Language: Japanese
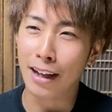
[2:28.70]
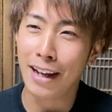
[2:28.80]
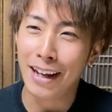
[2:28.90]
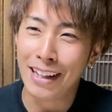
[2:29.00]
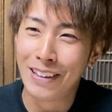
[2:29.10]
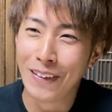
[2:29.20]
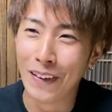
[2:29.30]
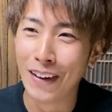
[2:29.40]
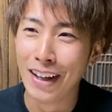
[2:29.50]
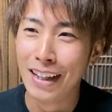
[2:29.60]
えー、っ
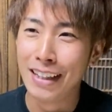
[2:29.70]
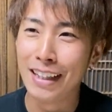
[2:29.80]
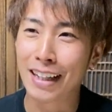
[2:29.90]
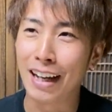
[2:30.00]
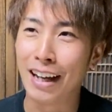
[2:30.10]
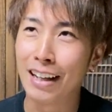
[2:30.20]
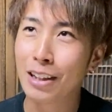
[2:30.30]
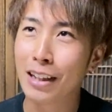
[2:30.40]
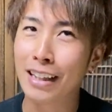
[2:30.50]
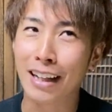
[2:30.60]
となんか
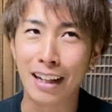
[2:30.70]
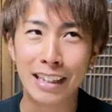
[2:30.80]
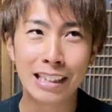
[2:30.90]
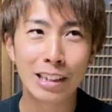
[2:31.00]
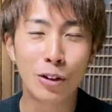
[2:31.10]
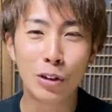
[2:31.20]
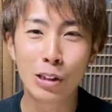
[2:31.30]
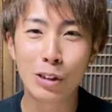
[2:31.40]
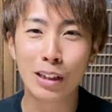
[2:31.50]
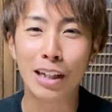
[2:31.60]
出たかないちごを
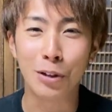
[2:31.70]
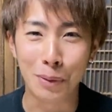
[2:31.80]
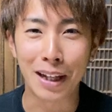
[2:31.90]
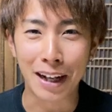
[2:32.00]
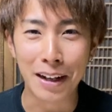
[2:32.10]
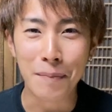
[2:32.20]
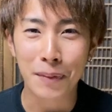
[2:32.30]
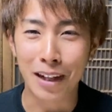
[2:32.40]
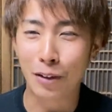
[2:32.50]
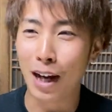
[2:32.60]
盗んだ人みたいな
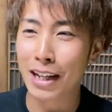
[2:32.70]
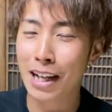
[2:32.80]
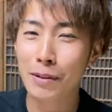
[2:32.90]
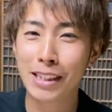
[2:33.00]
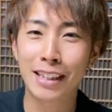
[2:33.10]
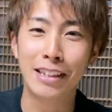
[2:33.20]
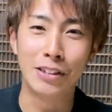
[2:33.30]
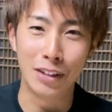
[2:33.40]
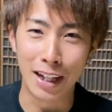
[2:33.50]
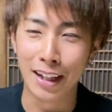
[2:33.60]
がこう張り紙してあったんです
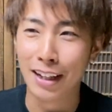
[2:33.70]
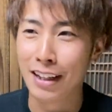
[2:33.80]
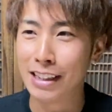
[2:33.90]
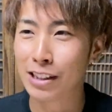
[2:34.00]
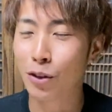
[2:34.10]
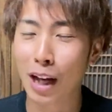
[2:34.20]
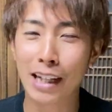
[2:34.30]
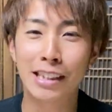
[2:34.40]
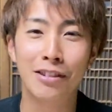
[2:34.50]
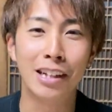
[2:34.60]
よねいちご
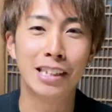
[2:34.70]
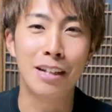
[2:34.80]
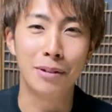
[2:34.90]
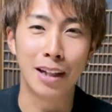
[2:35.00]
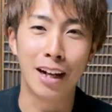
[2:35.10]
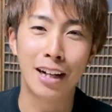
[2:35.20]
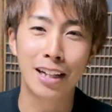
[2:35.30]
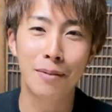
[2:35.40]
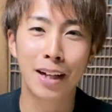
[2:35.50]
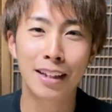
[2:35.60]
返してくださいみたいな張り
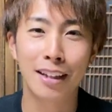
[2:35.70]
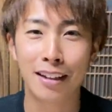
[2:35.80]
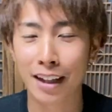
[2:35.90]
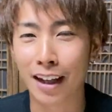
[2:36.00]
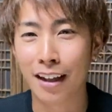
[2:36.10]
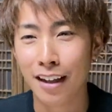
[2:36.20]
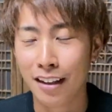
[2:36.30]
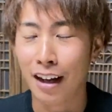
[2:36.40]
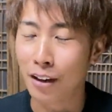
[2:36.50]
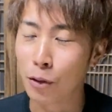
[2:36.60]
紙があったんで
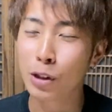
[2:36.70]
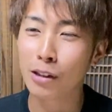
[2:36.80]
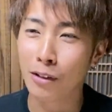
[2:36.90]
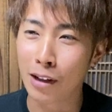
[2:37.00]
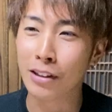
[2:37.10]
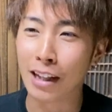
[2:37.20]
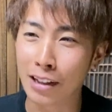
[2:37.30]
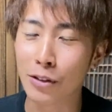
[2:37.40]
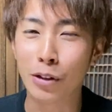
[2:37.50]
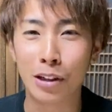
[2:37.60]
あこの人は悪いな
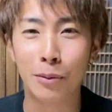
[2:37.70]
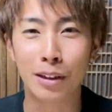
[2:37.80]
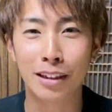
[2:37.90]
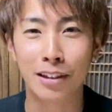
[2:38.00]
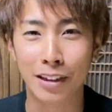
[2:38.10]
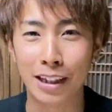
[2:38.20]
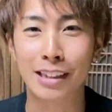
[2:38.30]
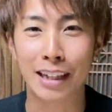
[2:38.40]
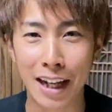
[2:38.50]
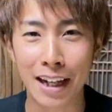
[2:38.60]
というふうに思ったぐらいです
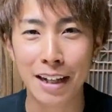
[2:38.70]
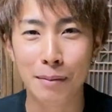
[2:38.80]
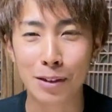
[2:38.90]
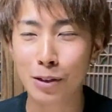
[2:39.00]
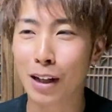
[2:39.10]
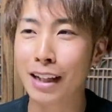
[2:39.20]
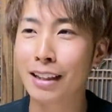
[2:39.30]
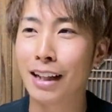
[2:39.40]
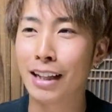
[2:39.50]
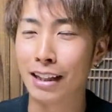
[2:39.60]
かね、まあ、そういう人会っ
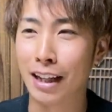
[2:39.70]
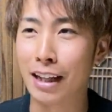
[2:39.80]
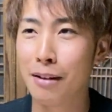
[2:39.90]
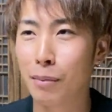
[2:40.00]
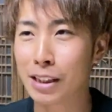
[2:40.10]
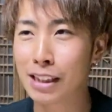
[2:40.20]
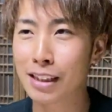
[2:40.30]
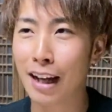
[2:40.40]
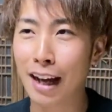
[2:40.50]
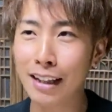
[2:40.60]
てないんで、まあ、実
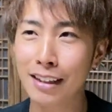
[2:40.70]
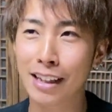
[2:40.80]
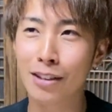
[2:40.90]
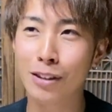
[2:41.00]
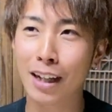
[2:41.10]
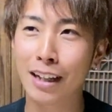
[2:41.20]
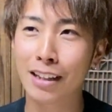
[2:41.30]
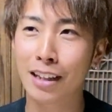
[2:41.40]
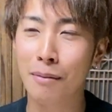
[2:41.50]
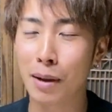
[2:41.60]
際会った人の中
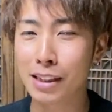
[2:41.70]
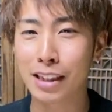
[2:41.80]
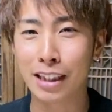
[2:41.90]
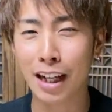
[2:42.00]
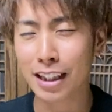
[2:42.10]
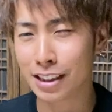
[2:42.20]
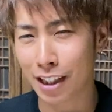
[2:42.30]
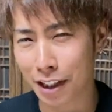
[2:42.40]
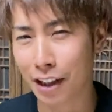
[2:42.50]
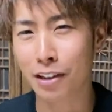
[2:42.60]
だったらマジでいないんじゃ
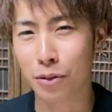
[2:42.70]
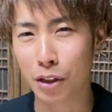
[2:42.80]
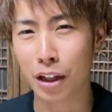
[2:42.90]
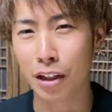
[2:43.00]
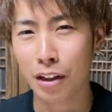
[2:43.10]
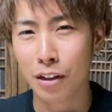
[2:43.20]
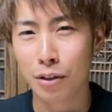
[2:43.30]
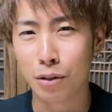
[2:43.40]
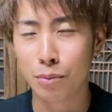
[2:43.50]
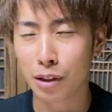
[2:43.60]
ないかなというふうに
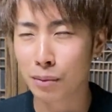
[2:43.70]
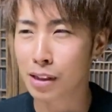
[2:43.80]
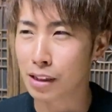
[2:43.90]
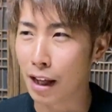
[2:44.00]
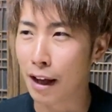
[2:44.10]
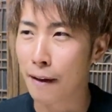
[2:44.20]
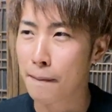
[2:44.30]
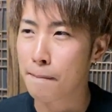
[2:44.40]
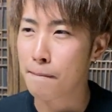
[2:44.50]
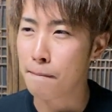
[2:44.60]
思いますね
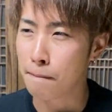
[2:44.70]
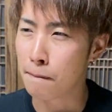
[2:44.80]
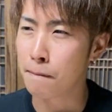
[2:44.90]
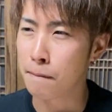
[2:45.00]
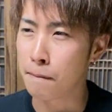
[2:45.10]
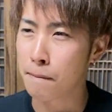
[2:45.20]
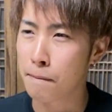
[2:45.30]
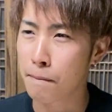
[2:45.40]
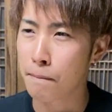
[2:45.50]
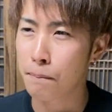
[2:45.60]
うん
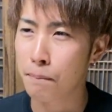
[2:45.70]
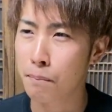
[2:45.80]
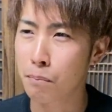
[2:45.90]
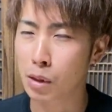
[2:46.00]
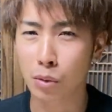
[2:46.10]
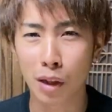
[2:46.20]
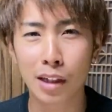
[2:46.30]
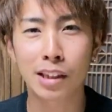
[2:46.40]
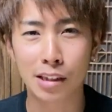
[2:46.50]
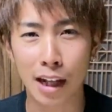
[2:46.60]
まあ、そんな
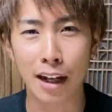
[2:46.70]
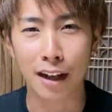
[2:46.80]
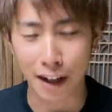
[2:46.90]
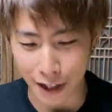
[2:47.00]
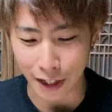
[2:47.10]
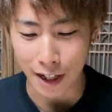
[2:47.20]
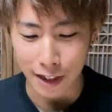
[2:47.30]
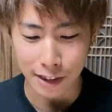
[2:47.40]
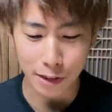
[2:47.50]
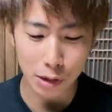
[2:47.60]
感じですね。はい。
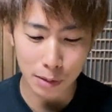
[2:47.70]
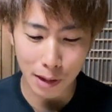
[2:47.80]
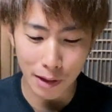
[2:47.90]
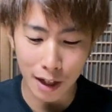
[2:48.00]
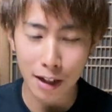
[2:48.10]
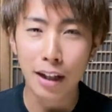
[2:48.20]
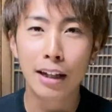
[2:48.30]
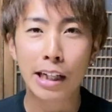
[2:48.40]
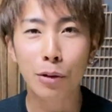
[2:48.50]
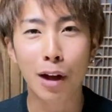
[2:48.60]
じゃあ1つ目は
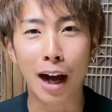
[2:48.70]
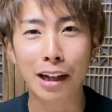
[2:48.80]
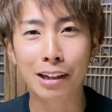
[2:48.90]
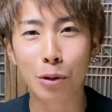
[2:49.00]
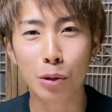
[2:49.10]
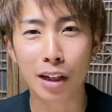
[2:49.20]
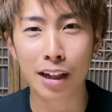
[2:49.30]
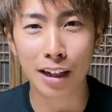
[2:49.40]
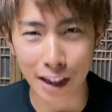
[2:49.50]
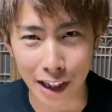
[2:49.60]
人が圧倒
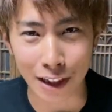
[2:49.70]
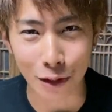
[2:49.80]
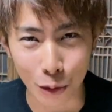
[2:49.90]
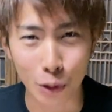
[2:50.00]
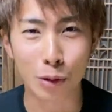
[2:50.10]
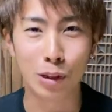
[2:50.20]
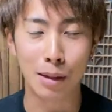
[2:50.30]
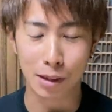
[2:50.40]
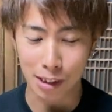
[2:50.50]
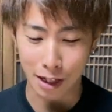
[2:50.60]
的にいいということでござい
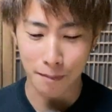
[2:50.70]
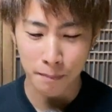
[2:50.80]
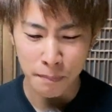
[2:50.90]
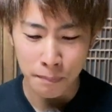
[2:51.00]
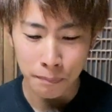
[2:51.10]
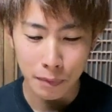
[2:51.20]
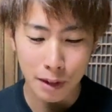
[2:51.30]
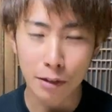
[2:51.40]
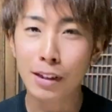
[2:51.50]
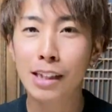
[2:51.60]
ました。
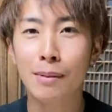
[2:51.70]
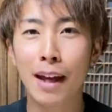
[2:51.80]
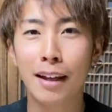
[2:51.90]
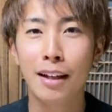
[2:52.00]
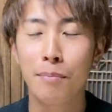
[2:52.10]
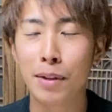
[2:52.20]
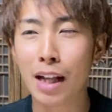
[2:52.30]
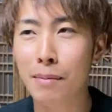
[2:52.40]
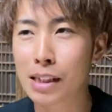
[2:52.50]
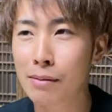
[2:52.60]
で2つ目
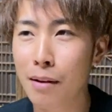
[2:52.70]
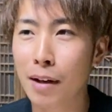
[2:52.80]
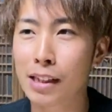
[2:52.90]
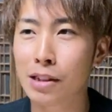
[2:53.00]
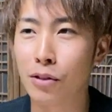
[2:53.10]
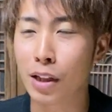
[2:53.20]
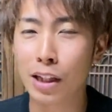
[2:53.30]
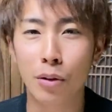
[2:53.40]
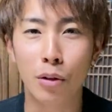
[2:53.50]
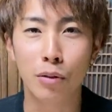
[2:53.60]
南島原市のい
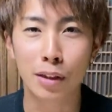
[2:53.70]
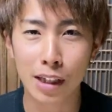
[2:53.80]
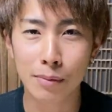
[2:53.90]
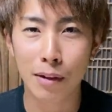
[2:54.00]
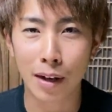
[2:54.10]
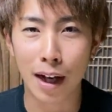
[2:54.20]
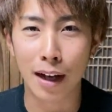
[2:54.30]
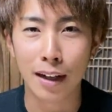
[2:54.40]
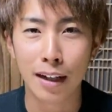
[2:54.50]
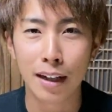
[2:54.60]
いところ2つ目は